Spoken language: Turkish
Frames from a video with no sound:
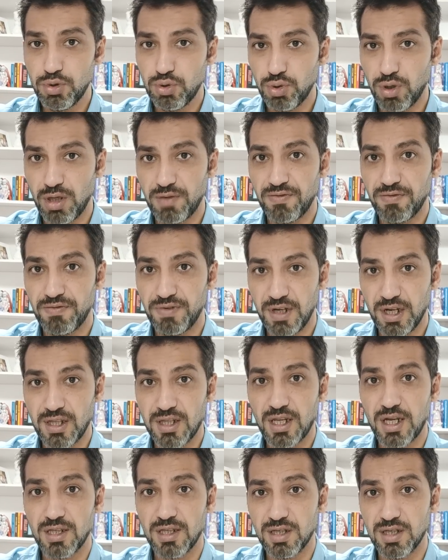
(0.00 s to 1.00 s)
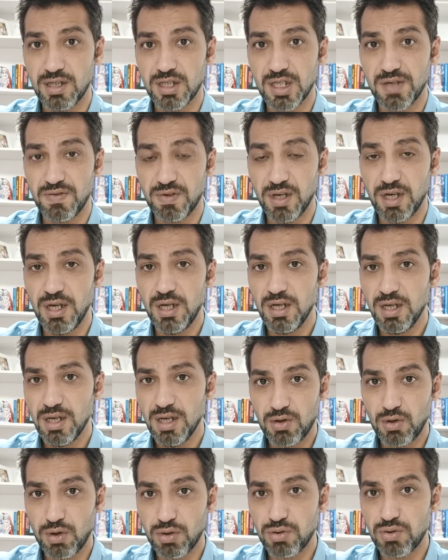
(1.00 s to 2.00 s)
Şu an fiyatlandığı seviye
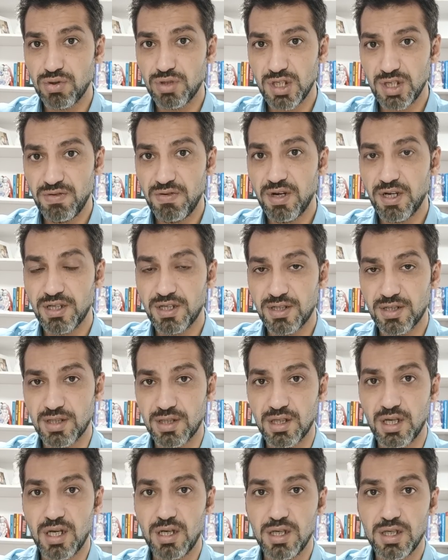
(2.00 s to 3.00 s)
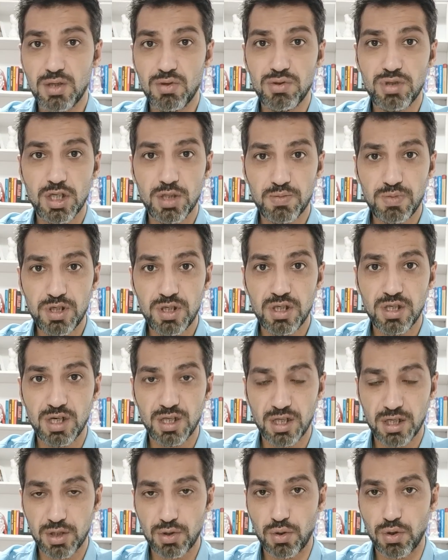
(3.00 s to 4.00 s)
gördüğü zirve açısından 270
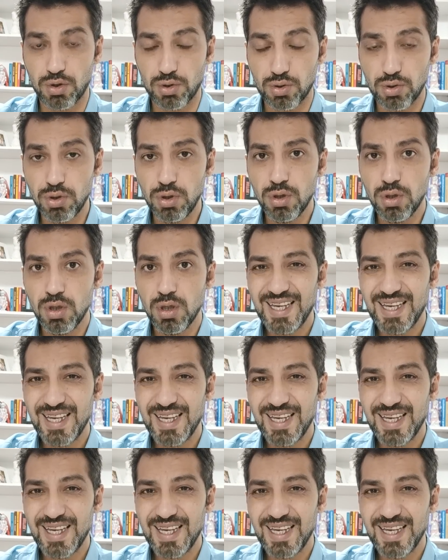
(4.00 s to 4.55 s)
liraları gördü.